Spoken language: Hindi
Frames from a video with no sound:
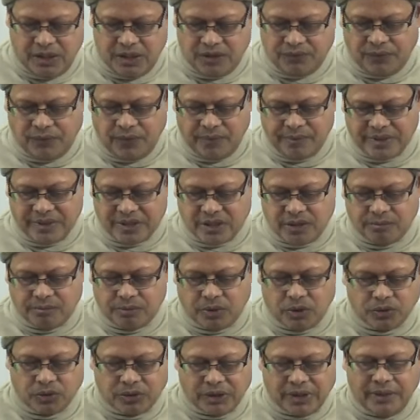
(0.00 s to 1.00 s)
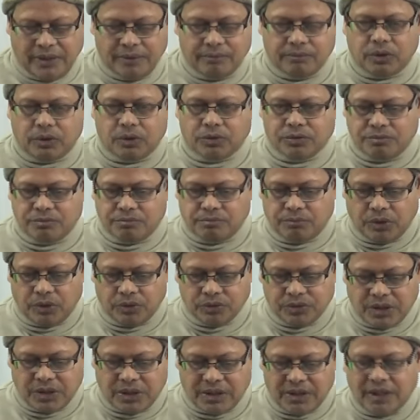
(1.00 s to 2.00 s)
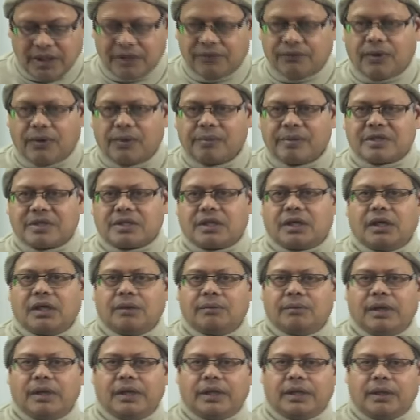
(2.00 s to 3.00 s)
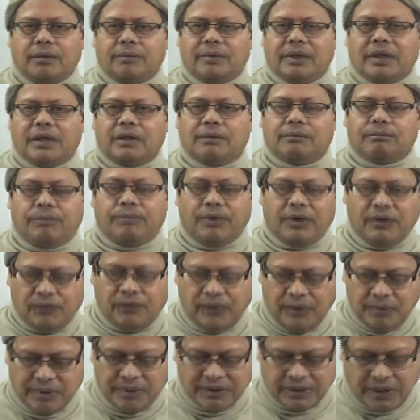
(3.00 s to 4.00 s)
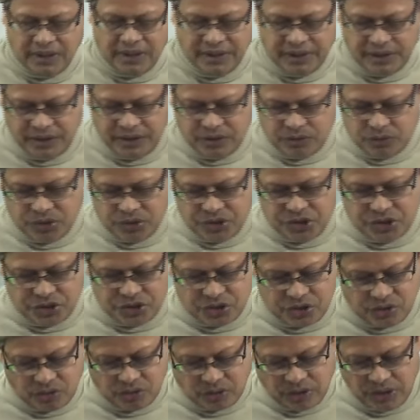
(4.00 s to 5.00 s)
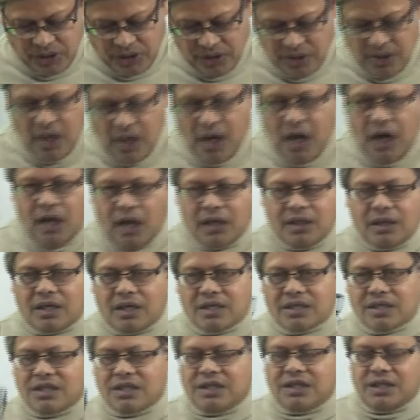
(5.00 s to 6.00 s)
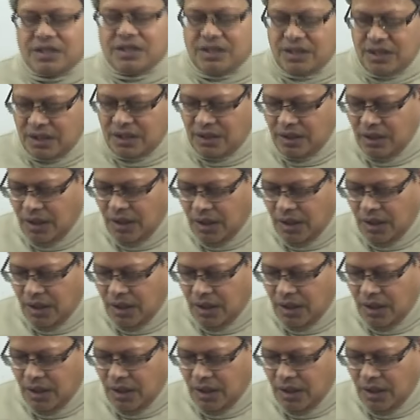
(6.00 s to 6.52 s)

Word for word: इन्फॉर्मेशन बहुत है बहुत बहुत ज़्यादा इन्फॉर्मेशन है लेकिन मैं ब्रीफली बताने की कोशिश करूँगा आईआरसीटीसी